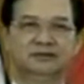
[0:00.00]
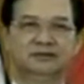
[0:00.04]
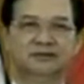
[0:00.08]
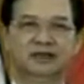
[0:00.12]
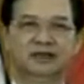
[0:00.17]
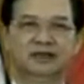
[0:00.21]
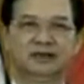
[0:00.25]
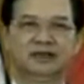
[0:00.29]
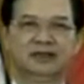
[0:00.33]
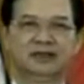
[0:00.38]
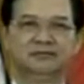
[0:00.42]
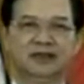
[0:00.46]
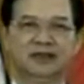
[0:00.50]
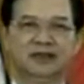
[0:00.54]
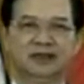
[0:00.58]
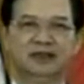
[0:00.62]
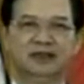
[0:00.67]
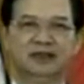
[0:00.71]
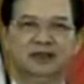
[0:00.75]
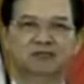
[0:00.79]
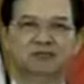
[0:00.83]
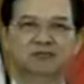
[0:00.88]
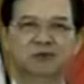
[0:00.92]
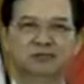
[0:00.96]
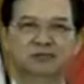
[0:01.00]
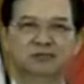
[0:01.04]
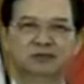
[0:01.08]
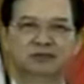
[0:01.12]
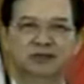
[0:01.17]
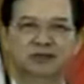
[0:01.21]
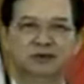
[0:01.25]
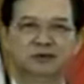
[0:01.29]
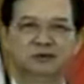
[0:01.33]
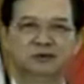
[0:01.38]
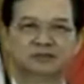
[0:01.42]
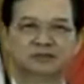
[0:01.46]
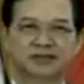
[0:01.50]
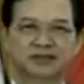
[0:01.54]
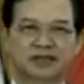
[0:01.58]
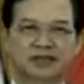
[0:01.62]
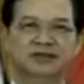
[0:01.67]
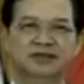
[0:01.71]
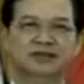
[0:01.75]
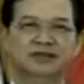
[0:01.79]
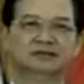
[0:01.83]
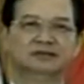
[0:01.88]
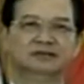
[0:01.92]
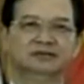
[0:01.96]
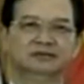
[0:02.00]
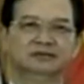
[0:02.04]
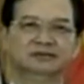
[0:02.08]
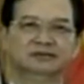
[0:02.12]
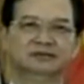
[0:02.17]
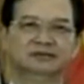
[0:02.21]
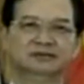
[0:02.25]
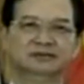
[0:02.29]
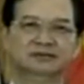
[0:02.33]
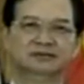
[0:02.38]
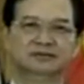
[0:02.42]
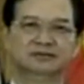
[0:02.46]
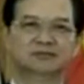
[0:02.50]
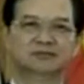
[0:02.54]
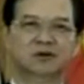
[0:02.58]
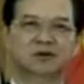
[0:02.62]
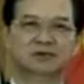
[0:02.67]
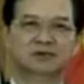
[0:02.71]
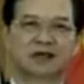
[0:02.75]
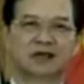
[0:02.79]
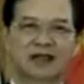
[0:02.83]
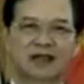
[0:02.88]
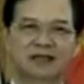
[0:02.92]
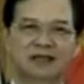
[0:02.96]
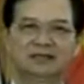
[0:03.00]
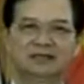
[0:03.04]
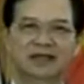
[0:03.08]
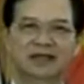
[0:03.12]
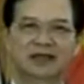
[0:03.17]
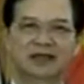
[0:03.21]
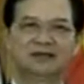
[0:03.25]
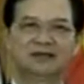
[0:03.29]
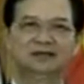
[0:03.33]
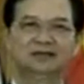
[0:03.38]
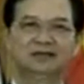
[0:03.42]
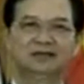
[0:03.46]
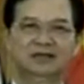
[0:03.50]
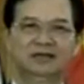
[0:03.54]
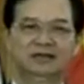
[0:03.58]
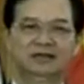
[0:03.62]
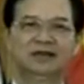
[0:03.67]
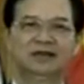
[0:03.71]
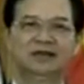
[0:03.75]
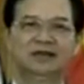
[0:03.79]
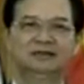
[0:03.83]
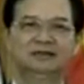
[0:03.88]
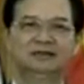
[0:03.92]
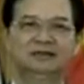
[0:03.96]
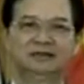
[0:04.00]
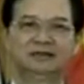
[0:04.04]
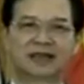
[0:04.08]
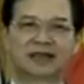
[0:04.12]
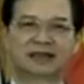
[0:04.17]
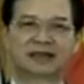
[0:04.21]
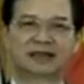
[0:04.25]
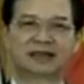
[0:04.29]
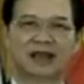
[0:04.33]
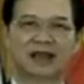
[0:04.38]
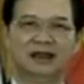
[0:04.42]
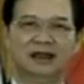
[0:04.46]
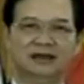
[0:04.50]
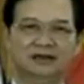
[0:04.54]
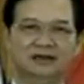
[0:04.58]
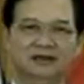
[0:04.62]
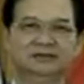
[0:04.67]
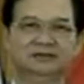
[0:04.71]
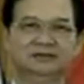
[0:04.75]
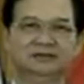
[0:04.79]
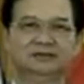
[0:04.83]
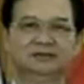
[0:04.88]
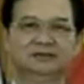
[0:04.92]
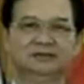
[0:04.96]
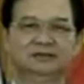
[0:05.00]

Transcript: nhất là về mục tiêu xây dựng một ASEAN liên kết chặt chẽ hơn